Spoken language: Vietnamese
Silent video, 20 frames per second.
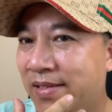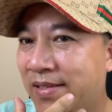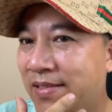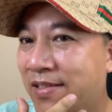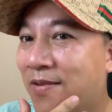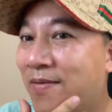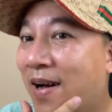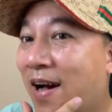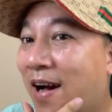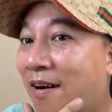
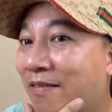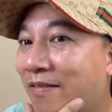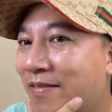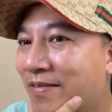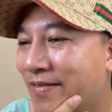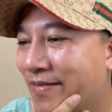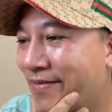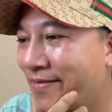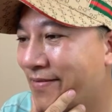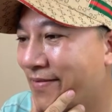đúng không?
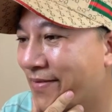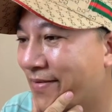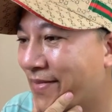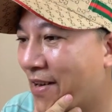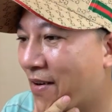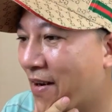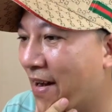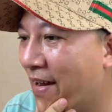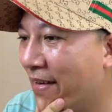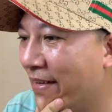
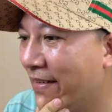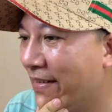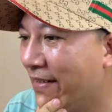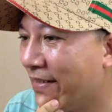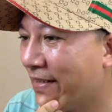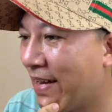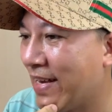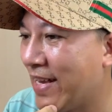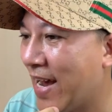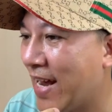Đâu rồi
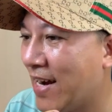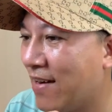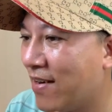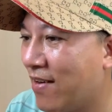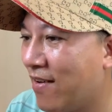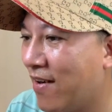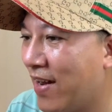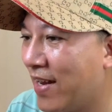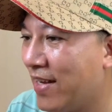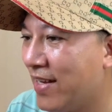khán giả nào,
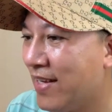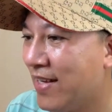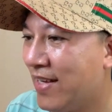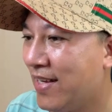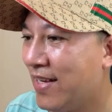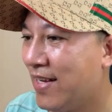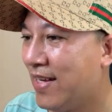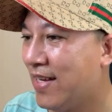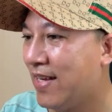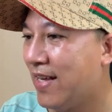đâu rồi?
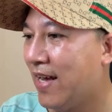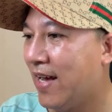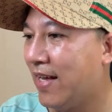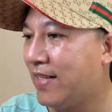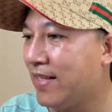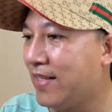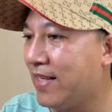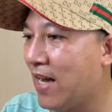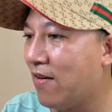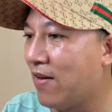À,
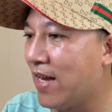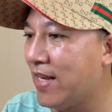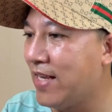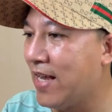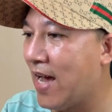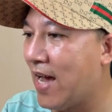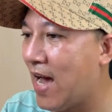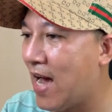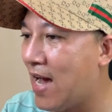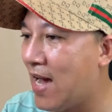xin chào khán
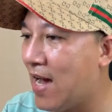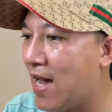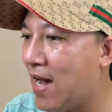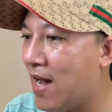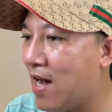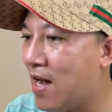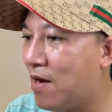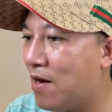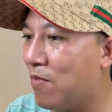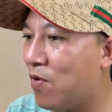
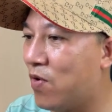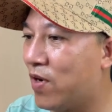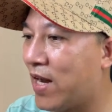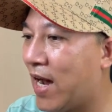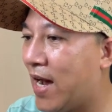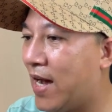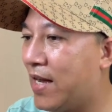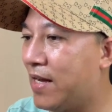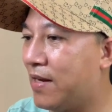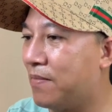giả
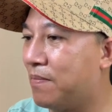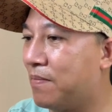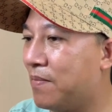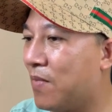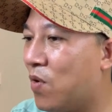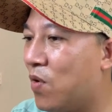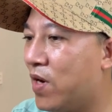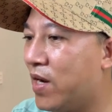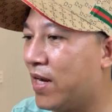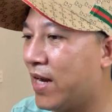
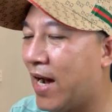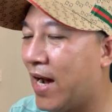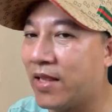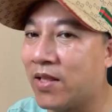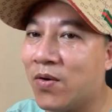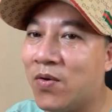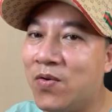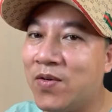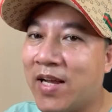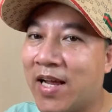Bùi Khả
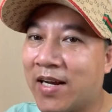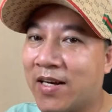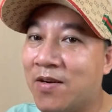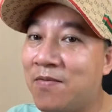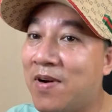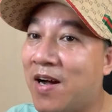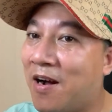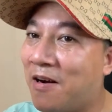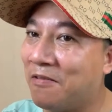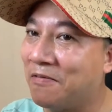Tú nha,
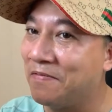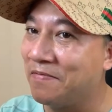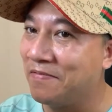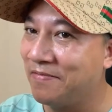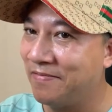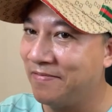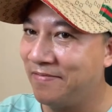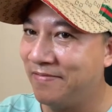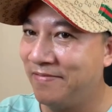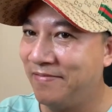đúng không?
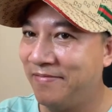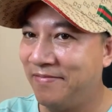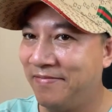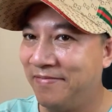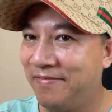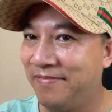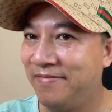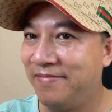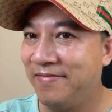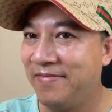
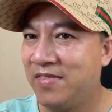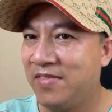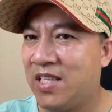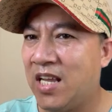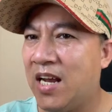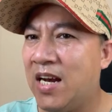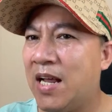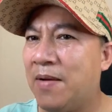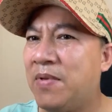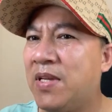
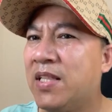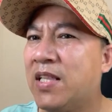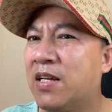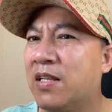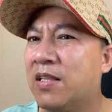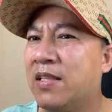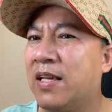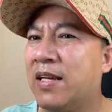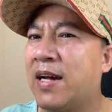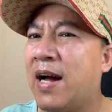Trời, làm như
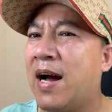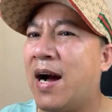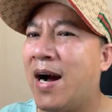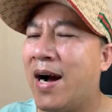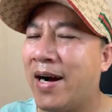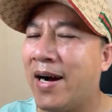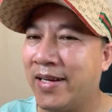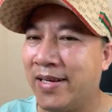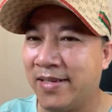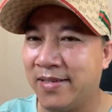ta
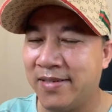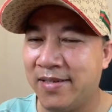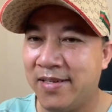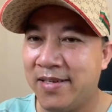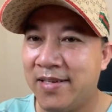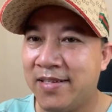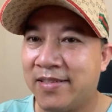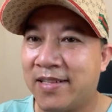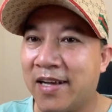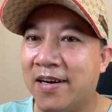khờ á.
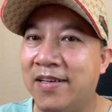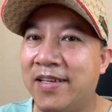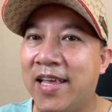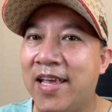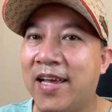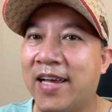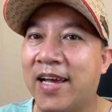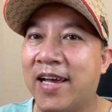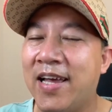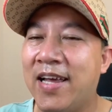Tự
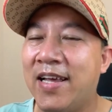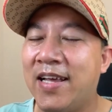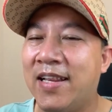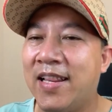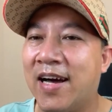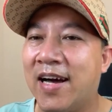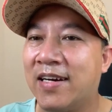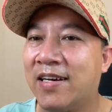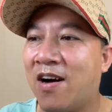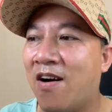nhiên cái
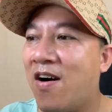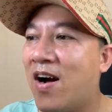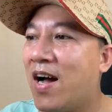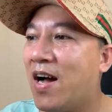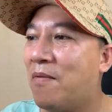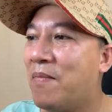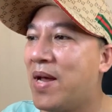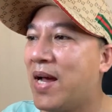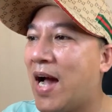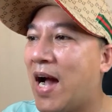lần đó
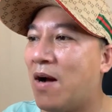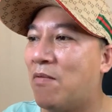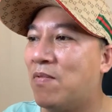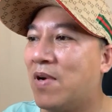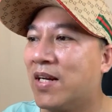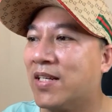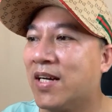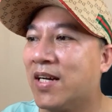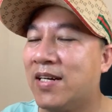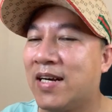không biết ai, ông
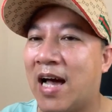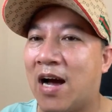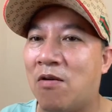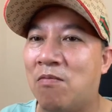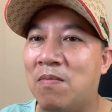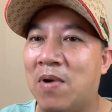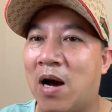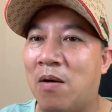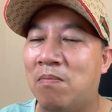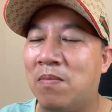luật sư
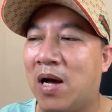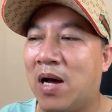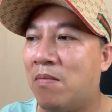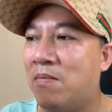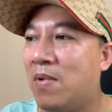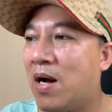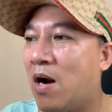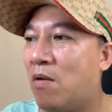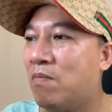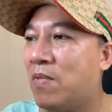nào,
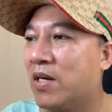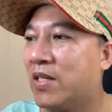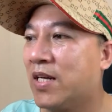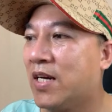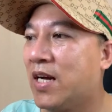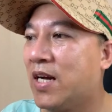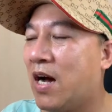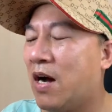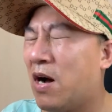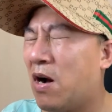ông luật sư,